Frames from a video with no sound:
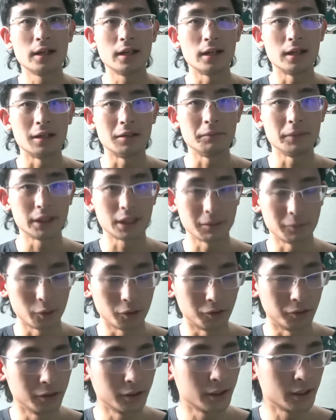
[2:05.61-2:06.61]
えー、見て
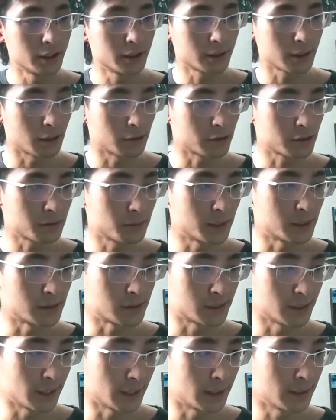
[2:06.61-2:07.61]
も楽しめる
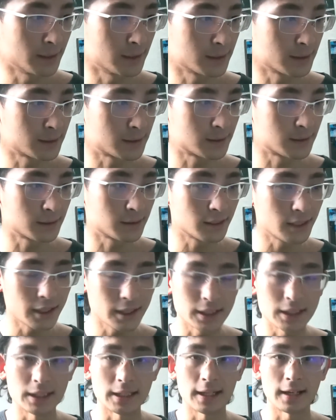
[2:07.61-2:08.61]
しね、
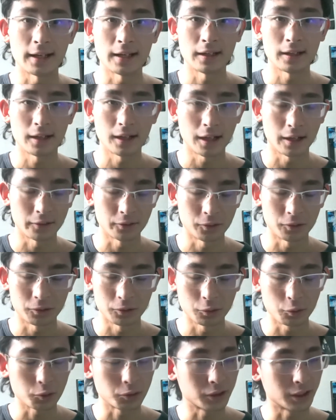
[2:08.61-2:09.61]
次にね、あ
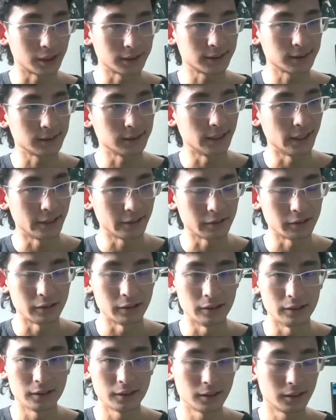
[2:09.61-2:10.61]
の、6月にや
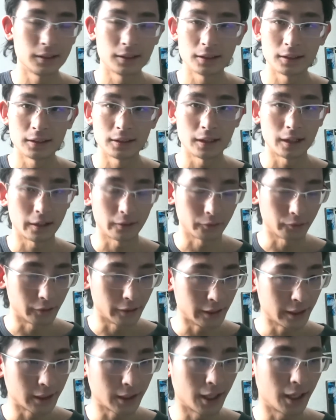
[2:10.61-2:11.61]
る、あの、
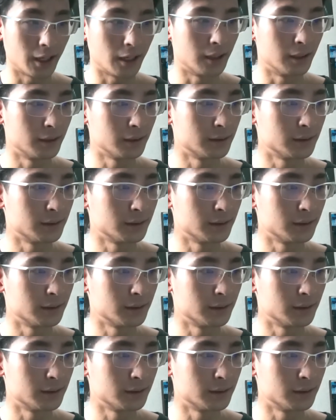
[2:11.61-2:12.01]
映画、